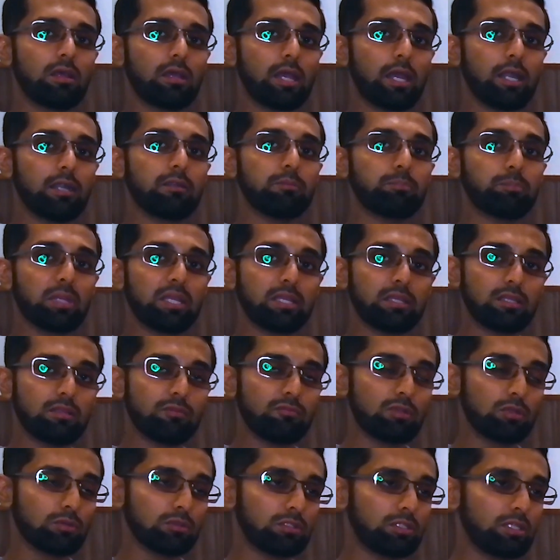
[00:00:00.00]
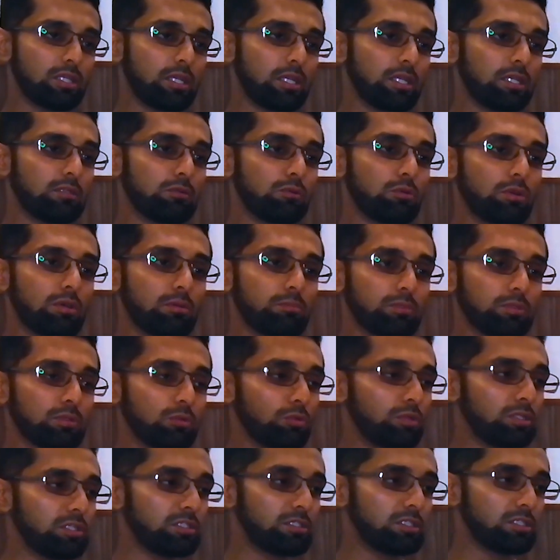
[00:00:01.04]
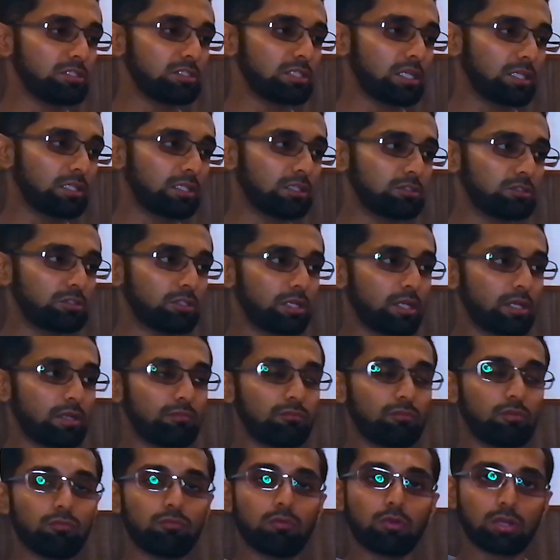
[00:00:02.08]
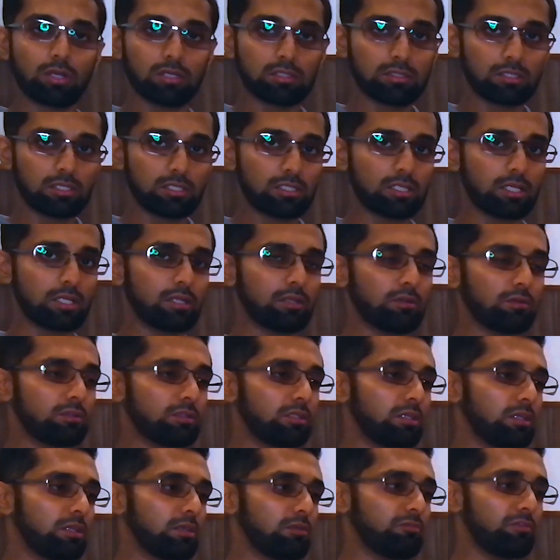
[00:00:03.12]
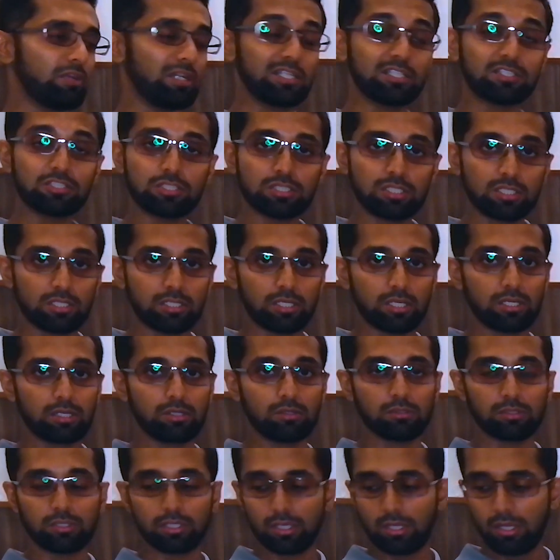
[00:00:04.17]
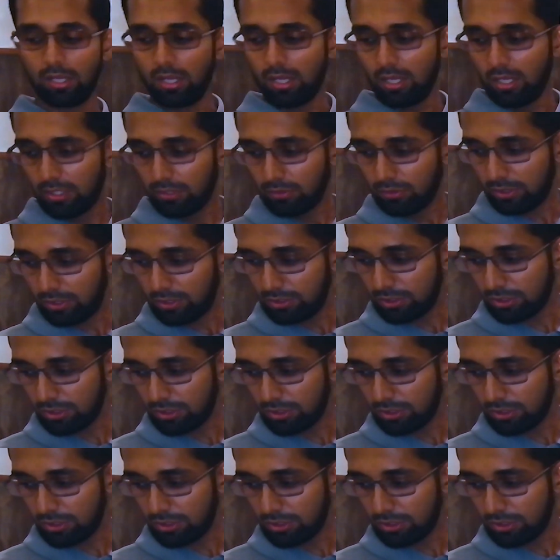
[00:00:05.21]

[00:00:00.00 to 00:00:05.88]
हेड फेंकी भी होती हैं इनको हम कोई इतनी ज़्यादा जो है वो वक्त नहीं दे रहे होते वेटेज नहीं दे रहे होते तो इन